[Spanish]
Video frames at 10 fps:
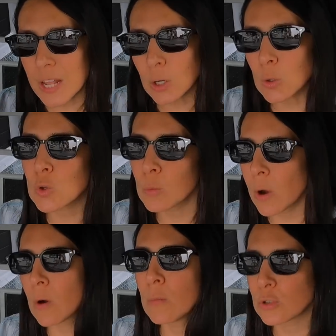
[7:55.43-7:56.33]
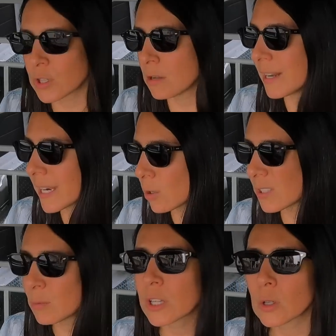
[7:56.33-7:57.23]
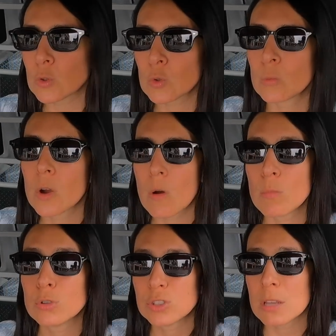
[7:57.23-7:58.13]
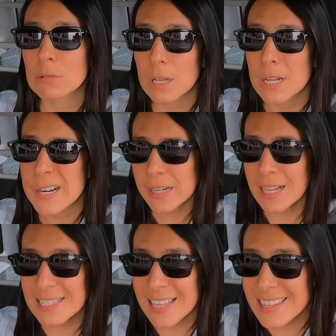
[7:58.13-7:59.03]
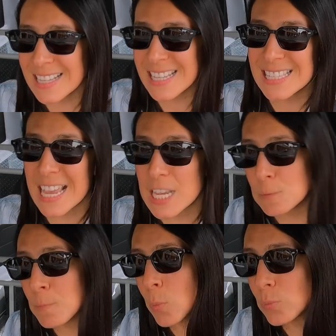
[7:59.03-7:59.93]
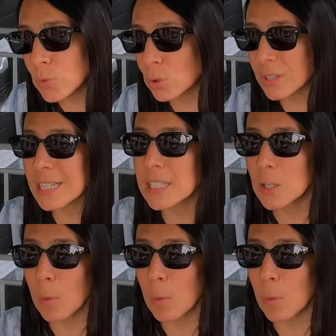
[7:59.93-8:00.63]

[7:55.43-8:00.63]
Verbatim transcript: el consumo de combustible. Recordemos que el consumo de combustible es de 16.3